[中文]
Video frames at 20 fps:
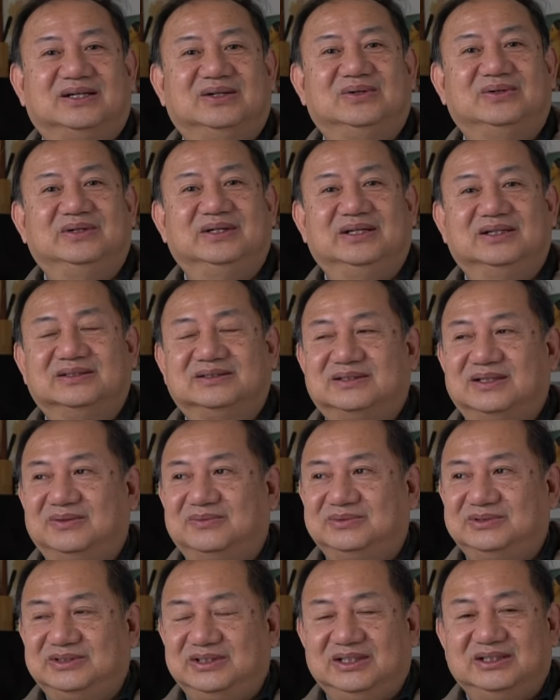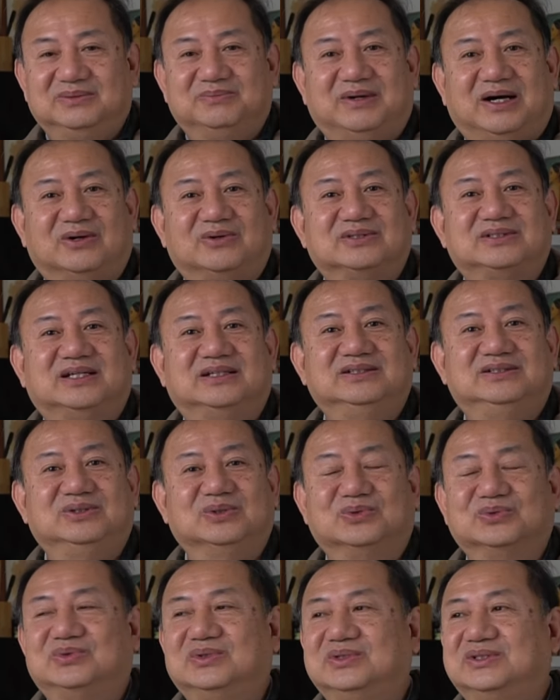后来又在街马路上
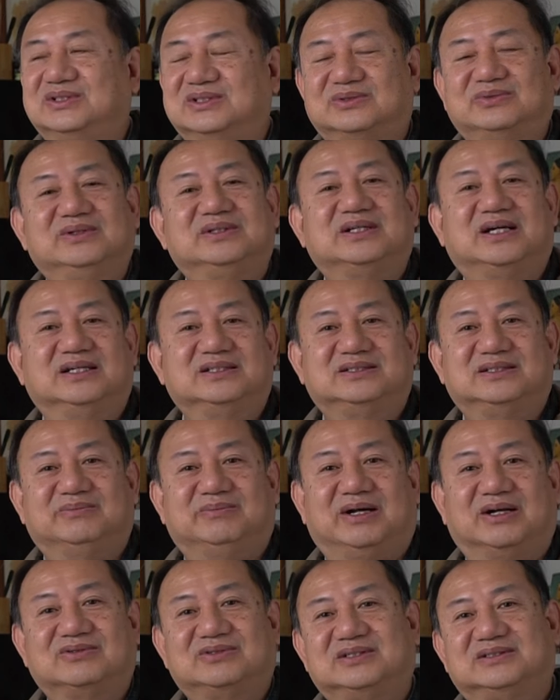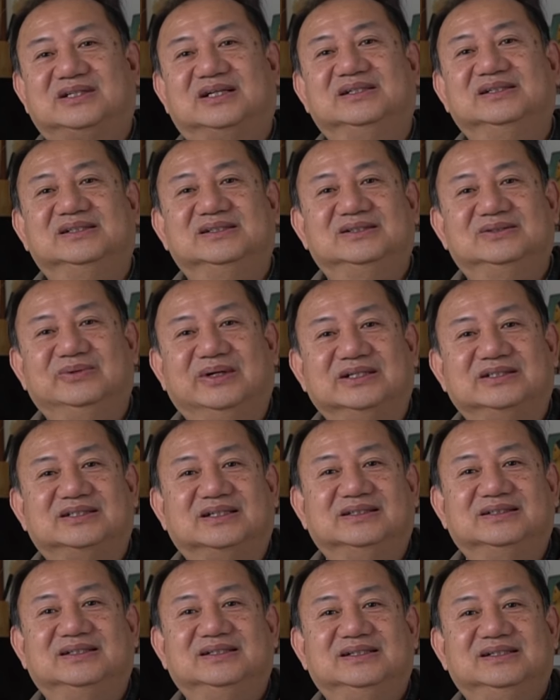九岁几岁就开始在马路上唱歌为
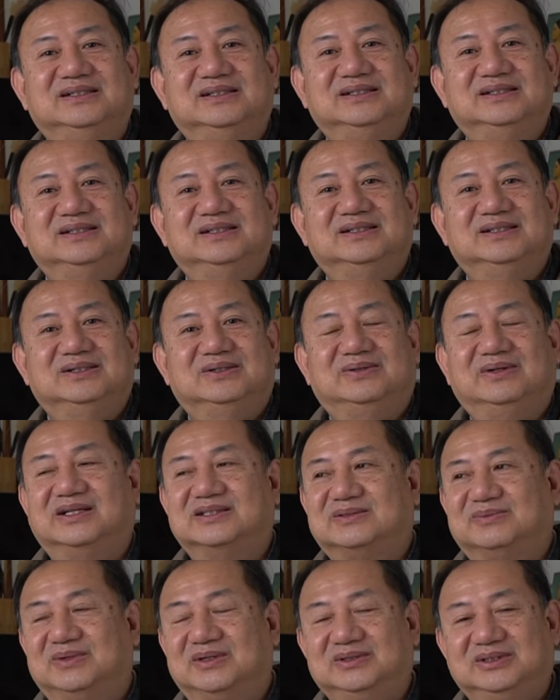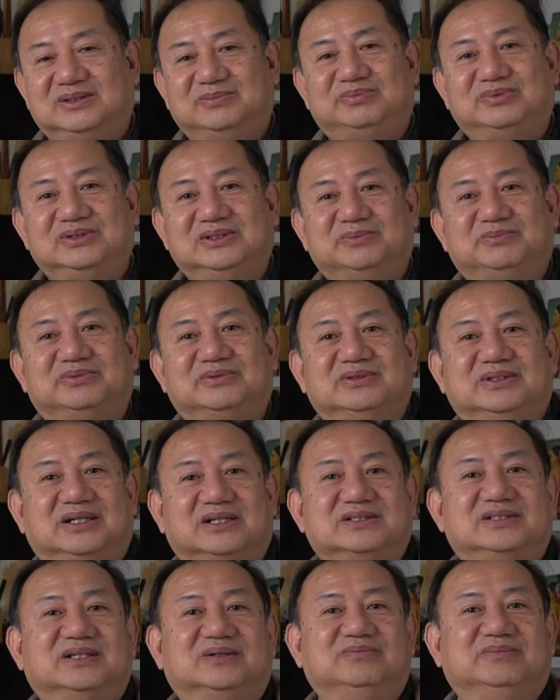生，后来怎么一步一步能够
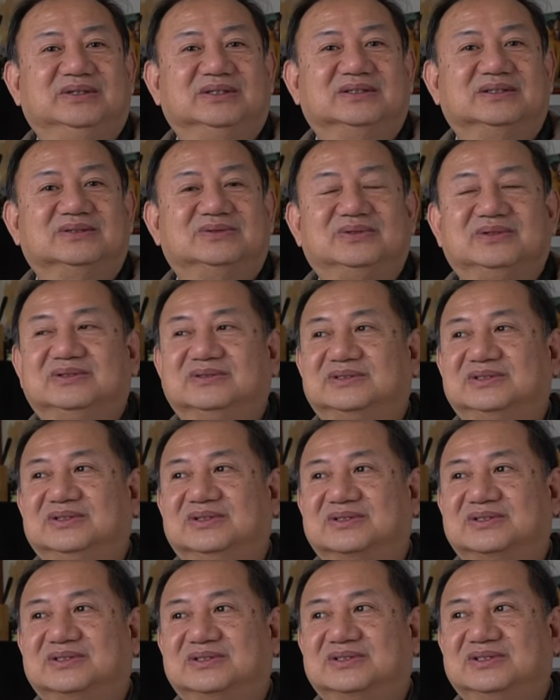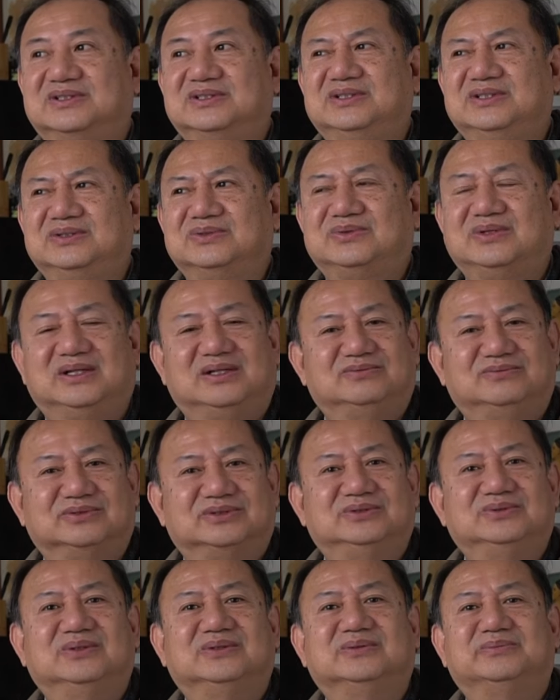成名？最后只有四十七岁啊，五十
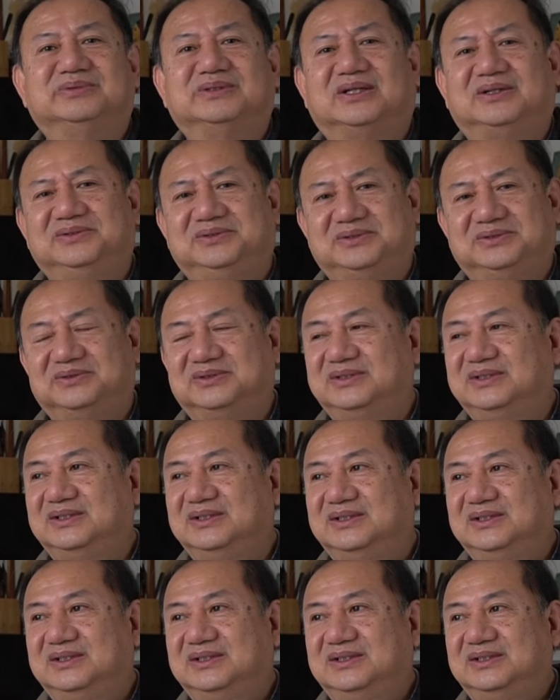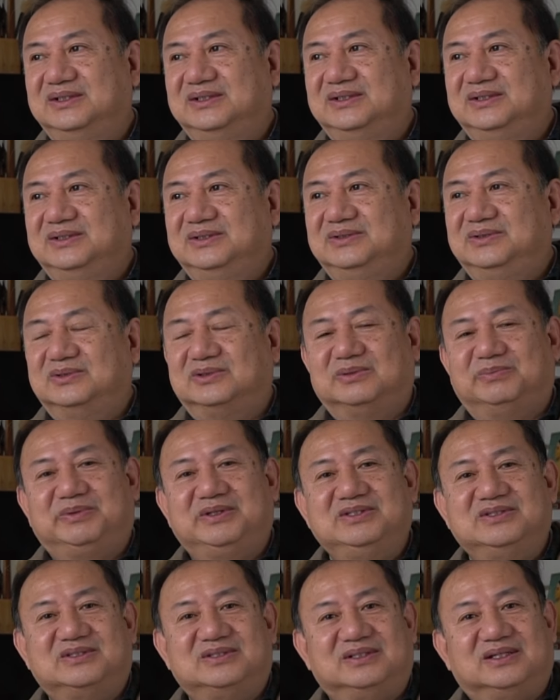岁都不到就就就
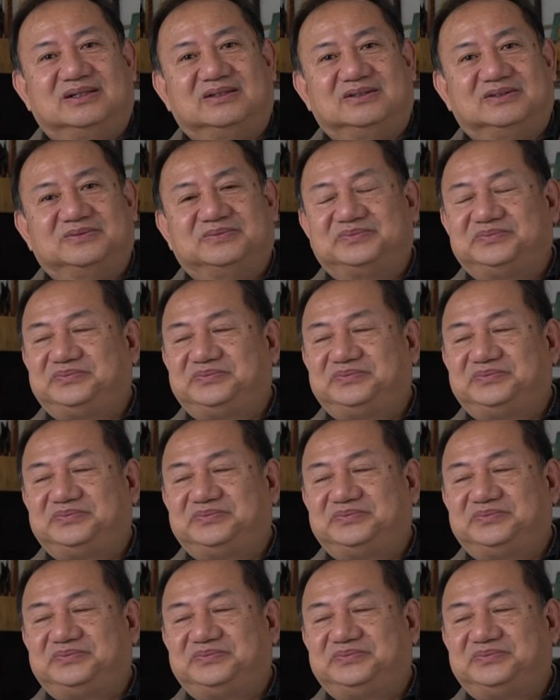病死掉了。